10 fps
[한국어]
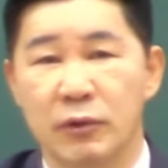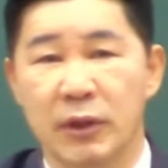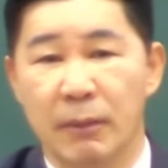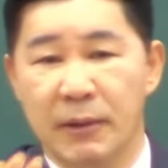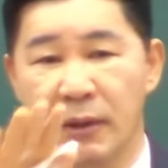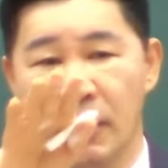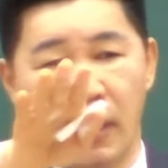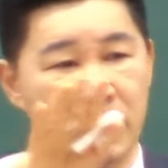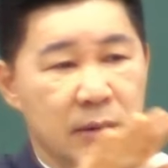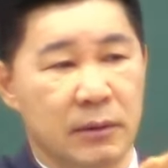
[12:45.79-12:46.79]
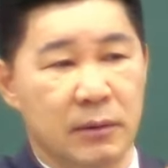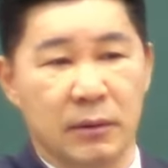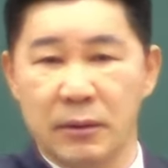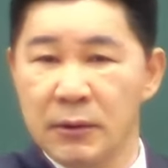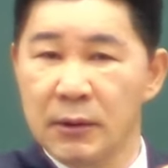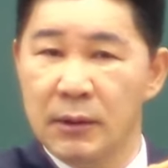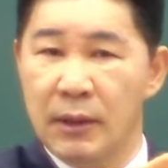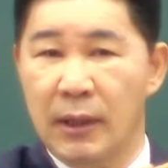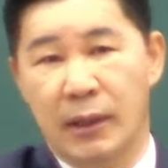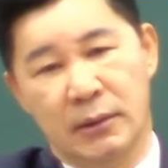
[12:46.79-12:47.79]
우리 예배당
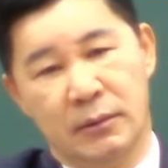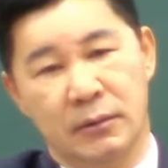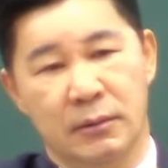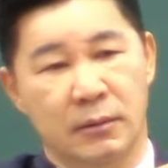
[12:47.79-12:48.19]
한한